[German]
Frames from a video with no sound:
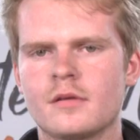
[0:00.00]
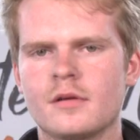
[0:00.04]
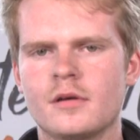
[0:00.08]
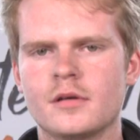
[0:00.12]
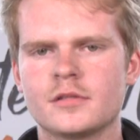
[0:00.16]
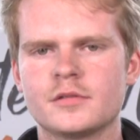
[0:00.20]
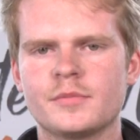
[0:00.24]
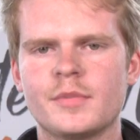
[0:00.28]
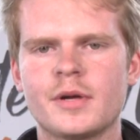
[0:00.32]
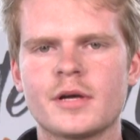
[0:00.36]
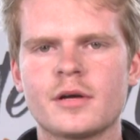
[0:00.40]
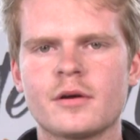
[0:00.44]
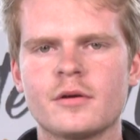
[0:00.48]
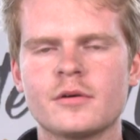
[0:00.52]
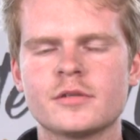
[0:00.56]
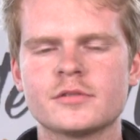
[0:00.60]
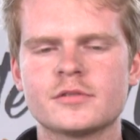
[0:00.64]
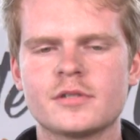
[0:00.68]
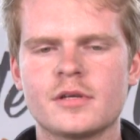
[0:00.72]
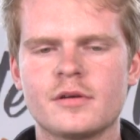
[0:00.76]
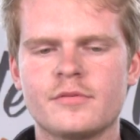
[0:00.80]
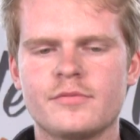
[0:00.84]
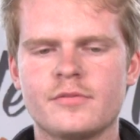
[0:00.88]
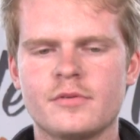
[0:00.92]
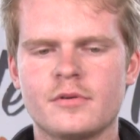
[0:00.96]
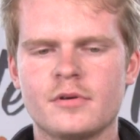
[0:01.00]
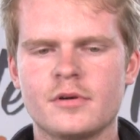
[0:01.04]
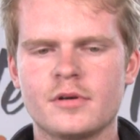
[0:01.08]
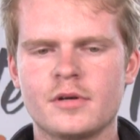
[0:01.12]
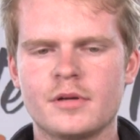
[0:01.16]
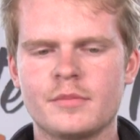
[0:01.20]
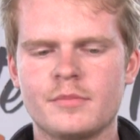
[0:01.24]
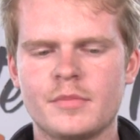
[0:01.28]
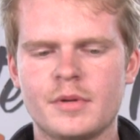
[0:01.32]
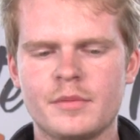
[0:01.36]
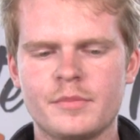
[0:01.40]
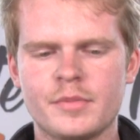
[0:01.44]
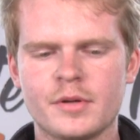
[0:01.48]
Also mein größter Erfolg
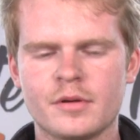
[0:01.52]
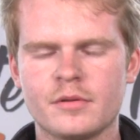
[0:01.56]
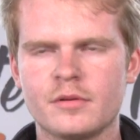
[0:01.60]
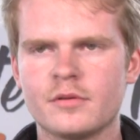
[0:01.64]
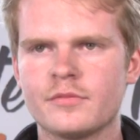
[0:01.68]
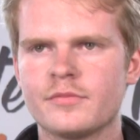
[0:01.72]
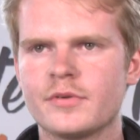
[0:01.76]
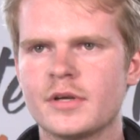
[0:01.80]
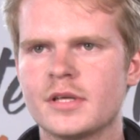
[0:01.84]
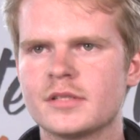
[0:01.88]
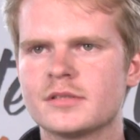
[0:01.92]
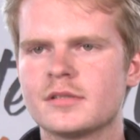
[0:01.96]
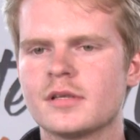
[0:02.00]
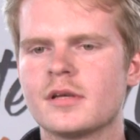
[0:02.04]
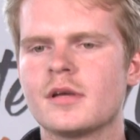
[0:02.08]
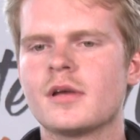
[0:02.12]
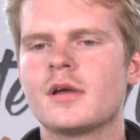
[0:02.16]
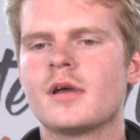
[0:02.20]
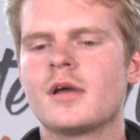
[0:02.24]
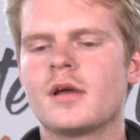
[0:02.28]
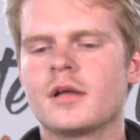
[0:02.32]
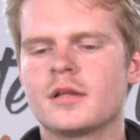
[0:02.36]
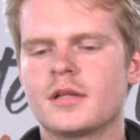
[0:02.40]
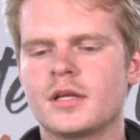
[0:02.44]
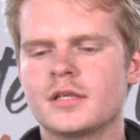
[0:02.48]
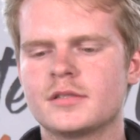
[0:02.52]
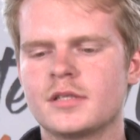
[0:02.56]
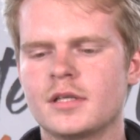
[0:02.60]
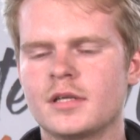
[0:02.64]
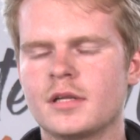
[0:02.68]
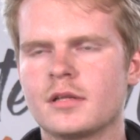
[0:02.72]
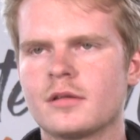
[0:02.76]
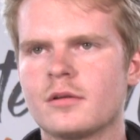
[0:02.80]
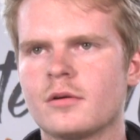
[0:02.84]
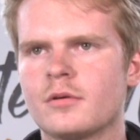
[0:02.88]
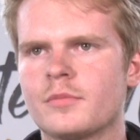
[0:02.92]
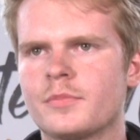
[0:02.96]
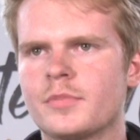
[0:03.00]
in meinem Beruf ist, dass ich eine
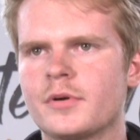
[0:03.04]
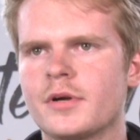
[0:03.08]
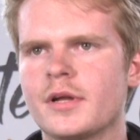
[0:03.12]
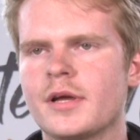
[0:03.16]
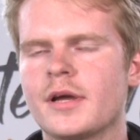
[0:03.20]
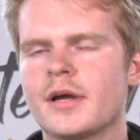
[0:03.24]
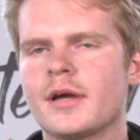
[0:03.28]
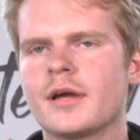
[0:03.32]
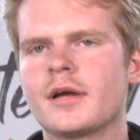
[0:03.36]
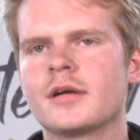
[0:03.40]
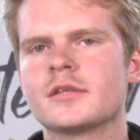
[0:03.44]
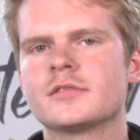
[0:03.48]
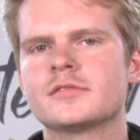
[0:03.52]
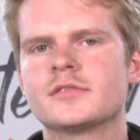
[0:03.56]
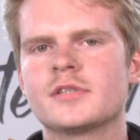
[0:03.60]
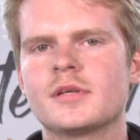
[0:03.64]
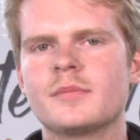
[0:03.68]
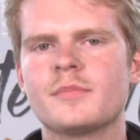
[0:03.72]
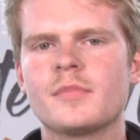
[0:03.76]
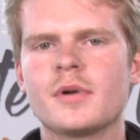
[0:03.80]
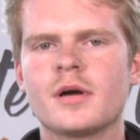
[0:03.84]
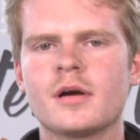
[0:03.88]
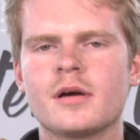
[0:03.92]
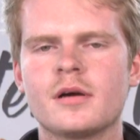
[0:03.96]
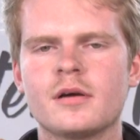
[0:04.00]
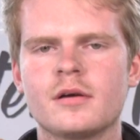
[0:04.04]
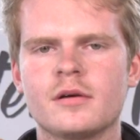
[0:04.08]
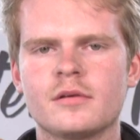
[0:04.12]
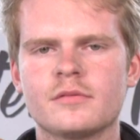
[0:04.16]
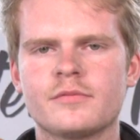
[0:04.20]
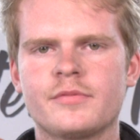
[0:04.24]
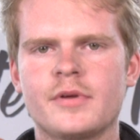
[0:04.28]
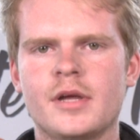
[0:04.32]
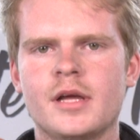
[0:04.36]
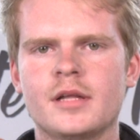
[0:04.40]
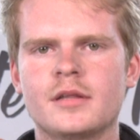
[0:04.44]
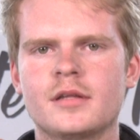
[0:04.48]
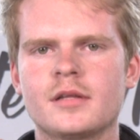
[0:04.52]
Doppellehre als Zimmerer und
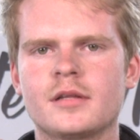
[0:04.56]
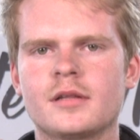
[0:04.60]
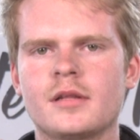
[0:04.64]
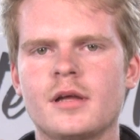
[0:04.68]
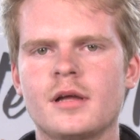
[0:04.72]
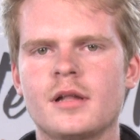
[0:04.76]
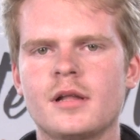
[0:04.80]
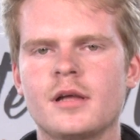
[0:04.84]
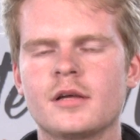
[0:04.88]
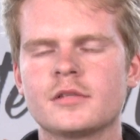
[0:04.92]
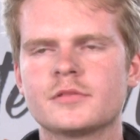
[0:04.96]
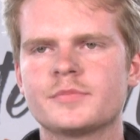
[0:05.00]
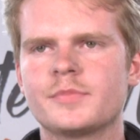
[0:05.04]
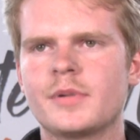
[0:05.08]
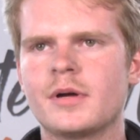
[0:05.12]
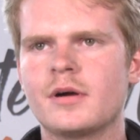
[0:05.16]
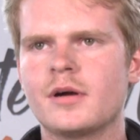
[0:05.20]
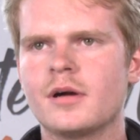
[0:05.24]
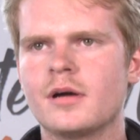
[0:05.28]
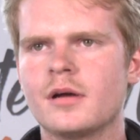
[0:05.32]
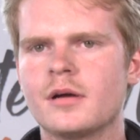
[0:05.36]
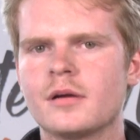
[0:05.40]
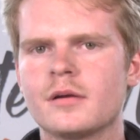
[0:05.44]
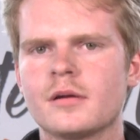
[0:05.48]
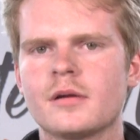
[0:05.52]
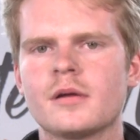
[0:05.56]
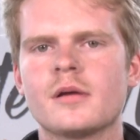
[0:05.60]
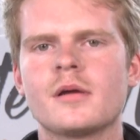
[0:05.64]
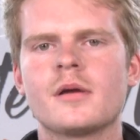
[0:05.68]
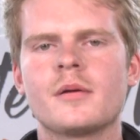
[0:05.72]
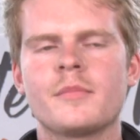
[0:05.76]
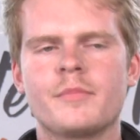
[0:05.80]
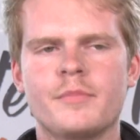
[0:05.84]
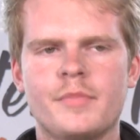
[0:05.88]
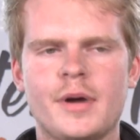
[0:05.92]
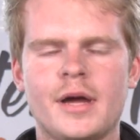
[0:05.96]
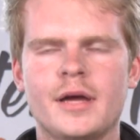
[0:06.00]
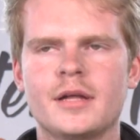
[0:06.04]
Fertigteilhausbauer
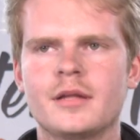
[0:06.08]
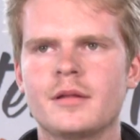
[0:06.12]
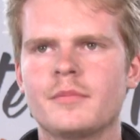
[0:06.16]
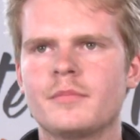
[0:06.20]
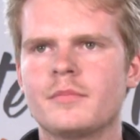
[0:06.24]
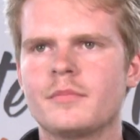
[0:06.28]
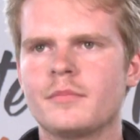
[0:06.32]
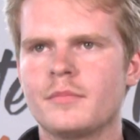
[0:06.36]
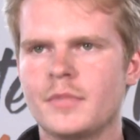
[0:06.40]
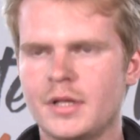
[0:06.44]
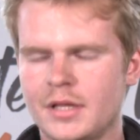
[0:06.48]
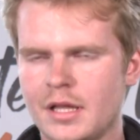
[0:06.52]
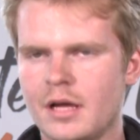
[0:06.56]
beide mit